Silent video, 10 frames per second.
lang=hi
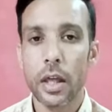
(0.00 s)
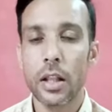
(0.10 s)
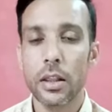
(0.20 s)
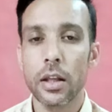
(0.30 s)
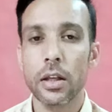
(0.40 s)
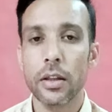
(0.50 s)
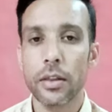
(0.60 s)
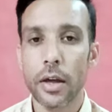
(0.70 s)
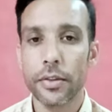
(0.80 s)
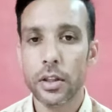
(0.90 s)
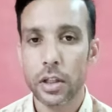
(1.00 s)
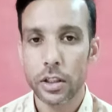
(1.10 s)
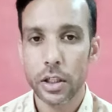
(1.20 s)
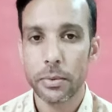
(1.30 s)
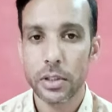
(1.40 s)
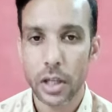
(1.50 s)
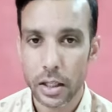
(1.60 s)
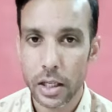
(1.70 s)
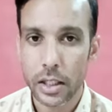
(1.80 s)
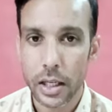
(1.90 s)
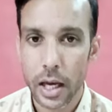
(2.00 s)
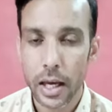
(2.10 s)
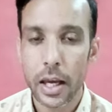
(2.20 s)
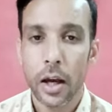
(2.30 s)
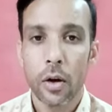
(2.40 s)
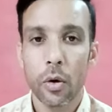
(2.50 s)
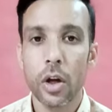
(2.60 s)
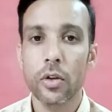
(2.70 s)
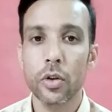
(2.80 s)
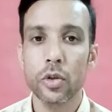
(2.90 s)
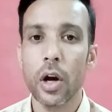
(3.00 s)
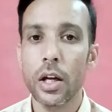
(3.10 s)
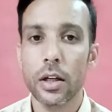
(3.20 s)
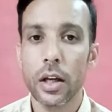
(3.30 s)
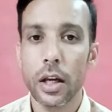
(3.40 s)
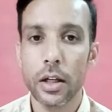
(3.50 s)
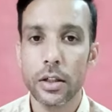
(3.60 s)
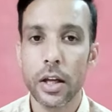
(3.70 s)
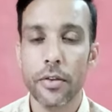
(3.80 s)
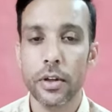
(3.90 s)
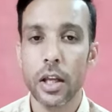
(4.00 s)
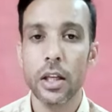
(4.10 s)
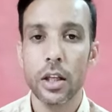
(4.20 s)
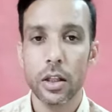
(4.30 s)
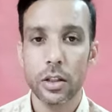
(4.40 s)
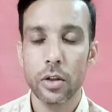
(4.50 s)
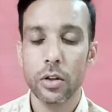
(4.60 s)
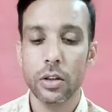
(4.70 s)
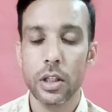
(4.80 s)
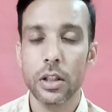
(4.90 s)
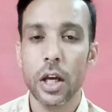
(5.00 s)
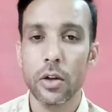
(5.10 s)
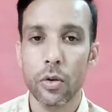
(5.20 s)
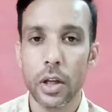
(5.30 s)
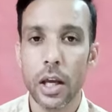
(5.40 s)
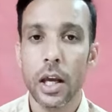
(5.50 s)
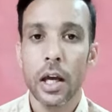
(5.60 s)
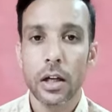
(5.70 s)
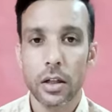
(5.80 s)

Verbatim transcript: सेल्स के साथ साथ खर्चा भी ज्यादा किया है और इनको जो है इंटरेस्ट यानी जितना इन्होंने